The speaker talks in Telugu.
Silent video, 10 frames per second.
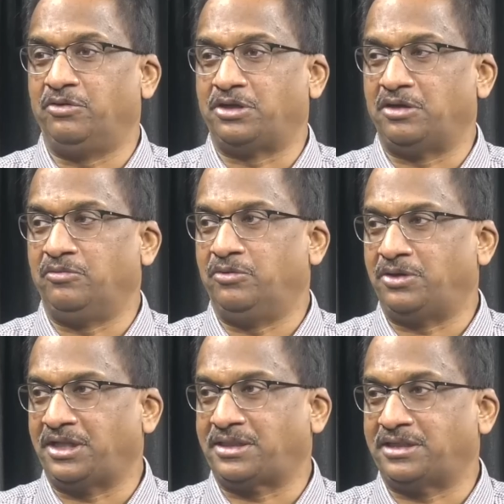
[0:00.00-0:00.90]
ఓటర్లు
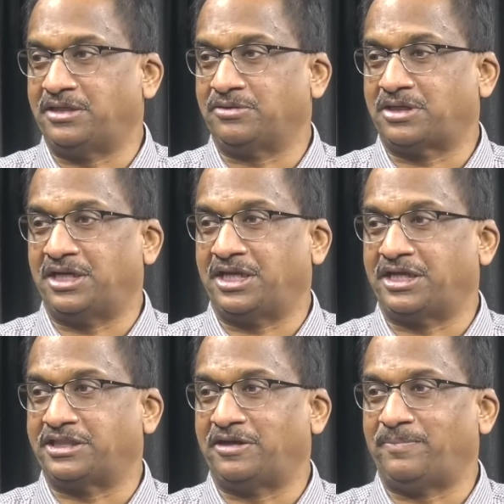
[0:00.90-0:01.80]
ఓటేస్తారు
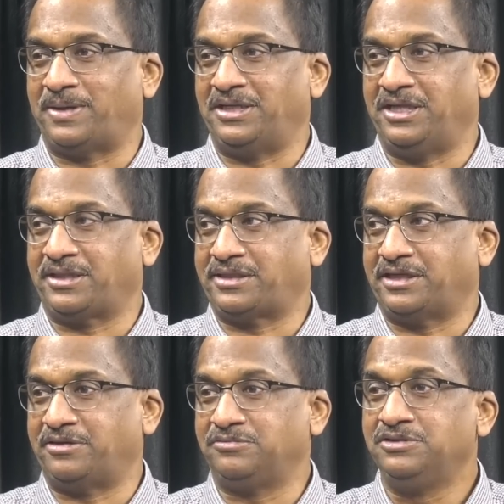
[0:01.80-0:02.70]
కార్యకర్తలు
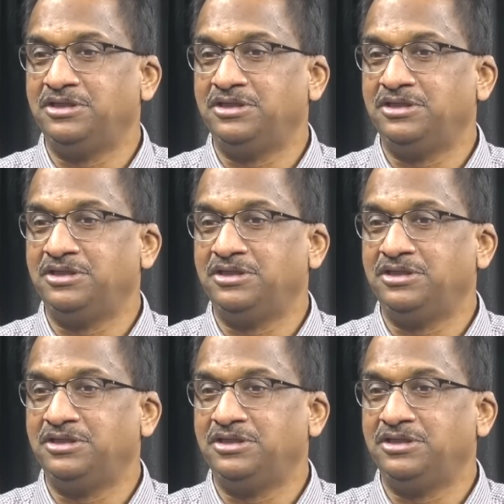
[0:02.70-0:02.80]
పనిచేస్తారు